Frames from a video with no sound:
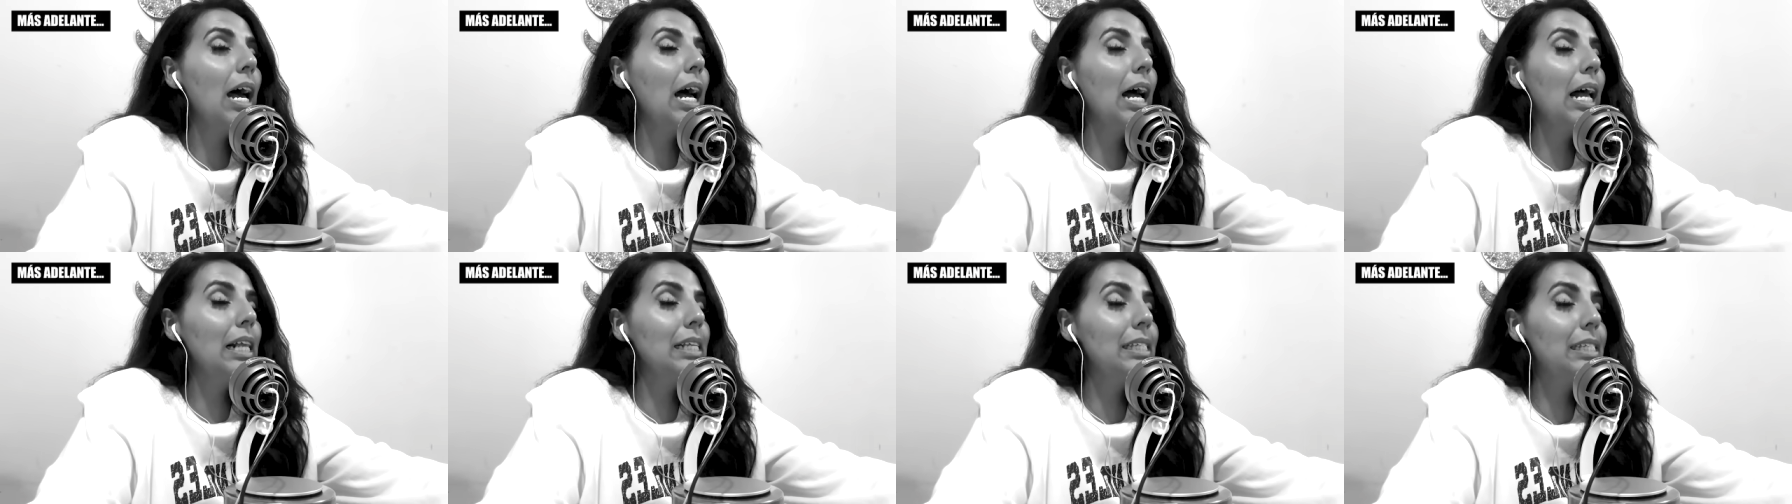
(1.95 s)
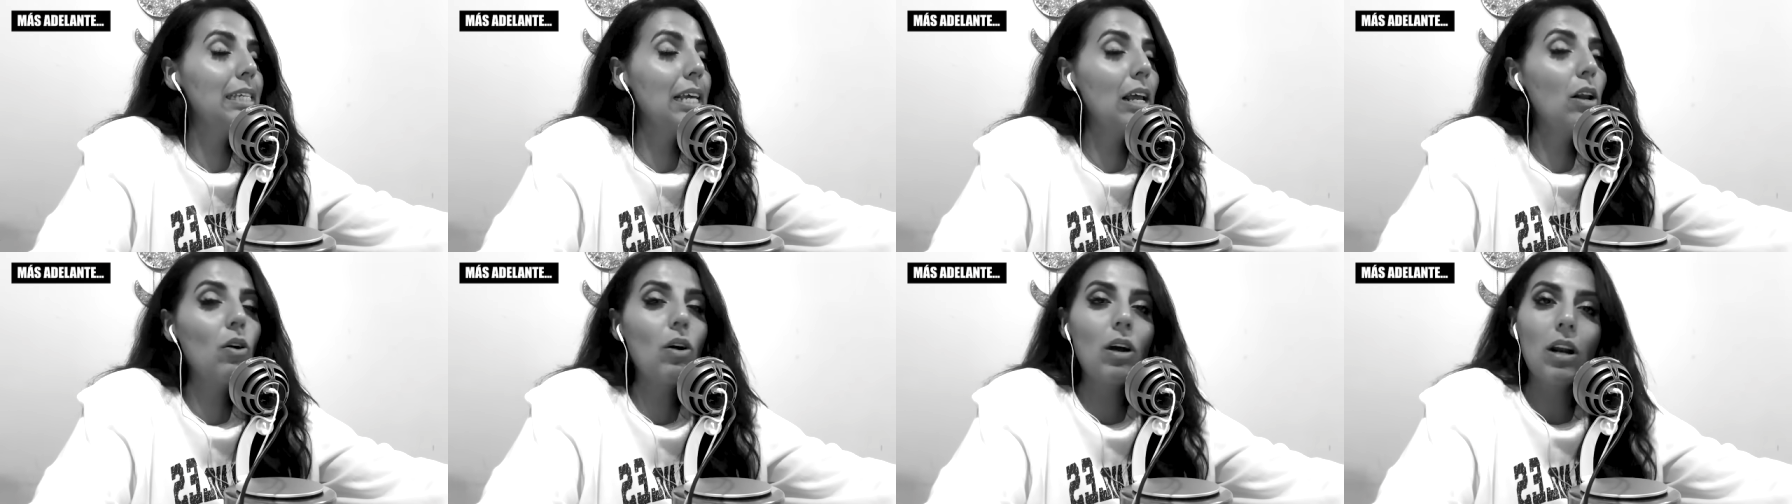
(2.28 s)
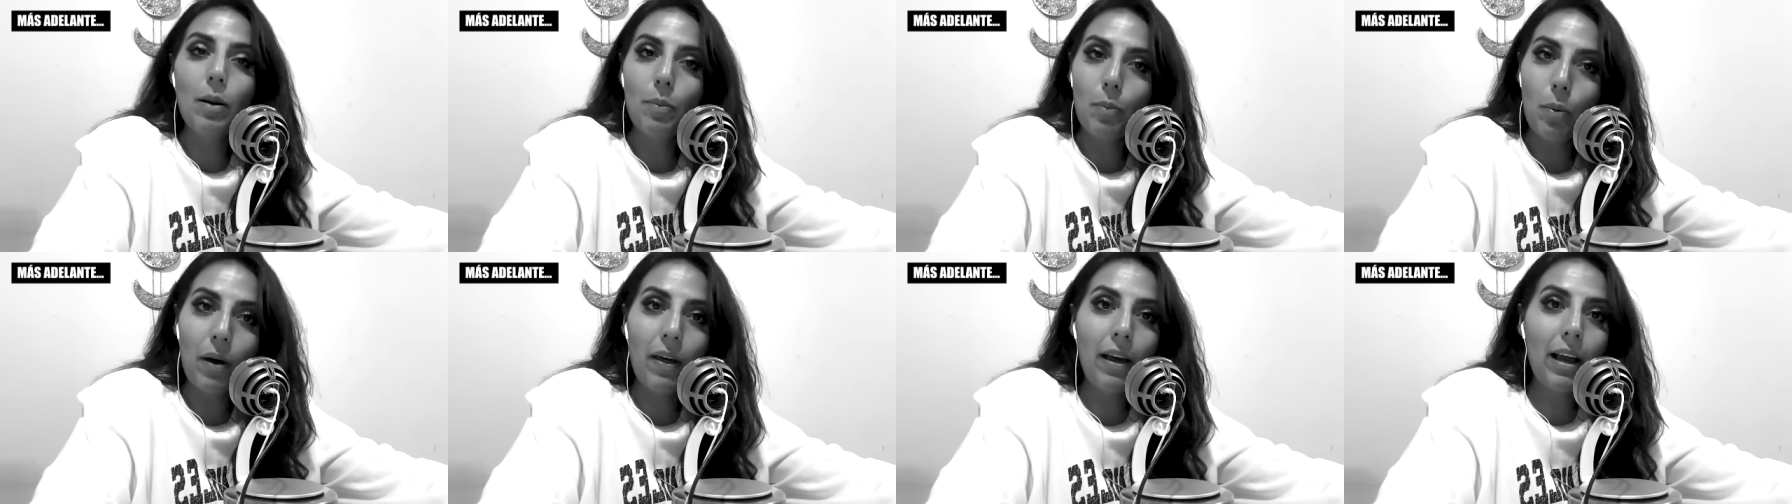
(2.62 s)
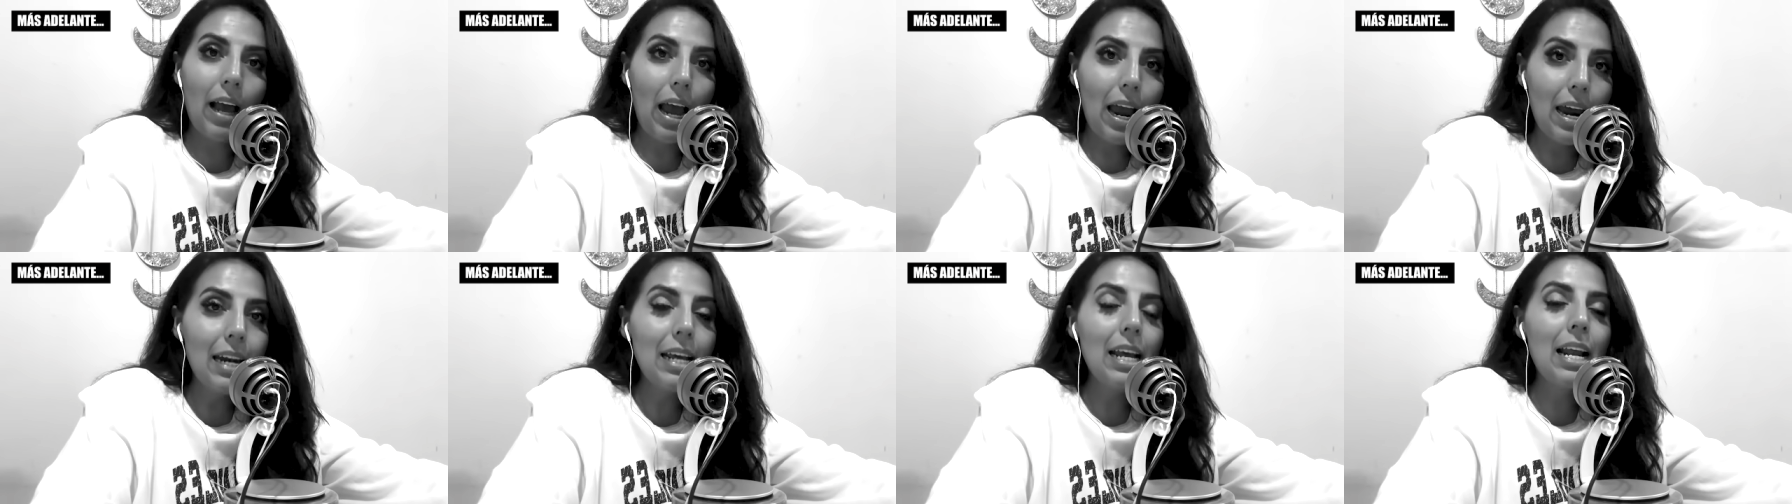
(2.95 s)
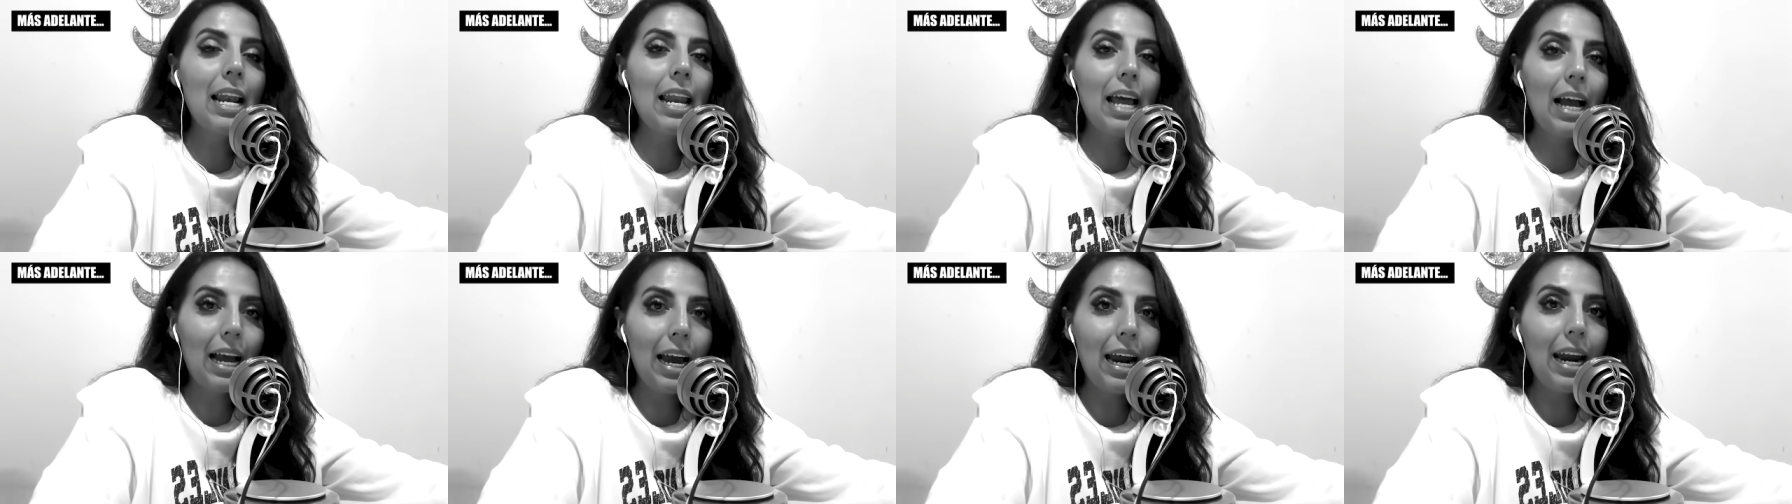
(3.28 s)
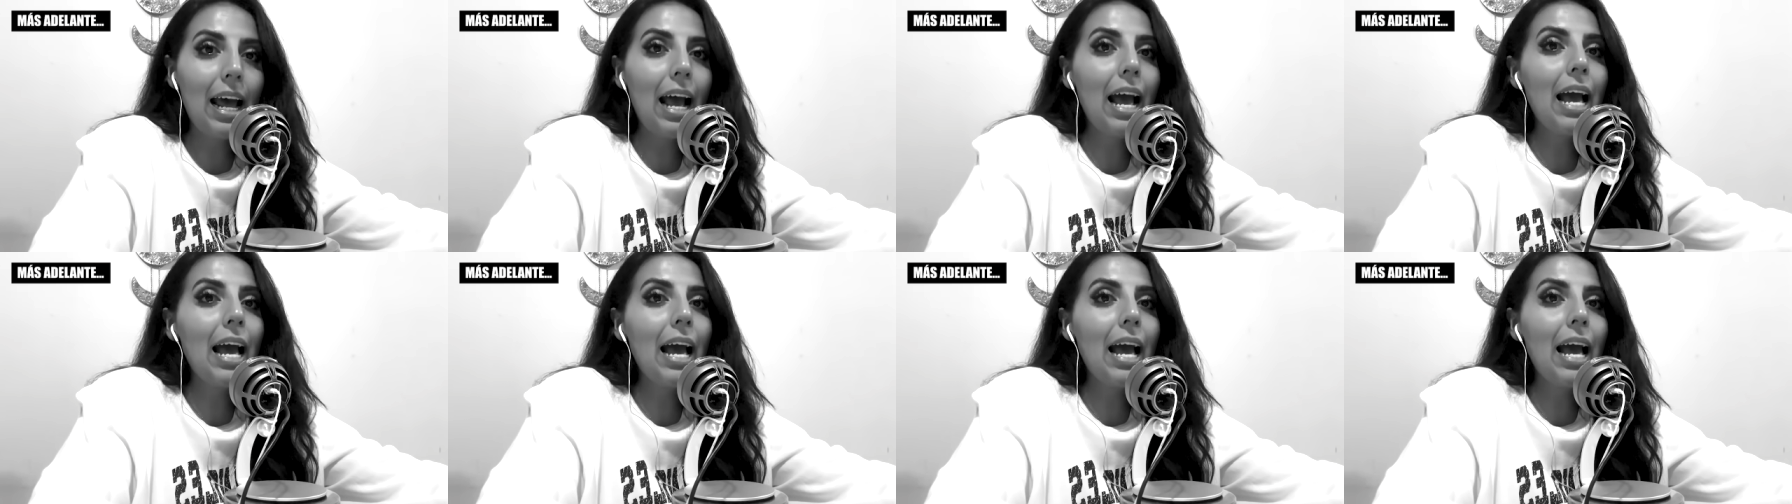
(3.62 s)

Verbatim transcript: al cielo que le puede caer en la cara.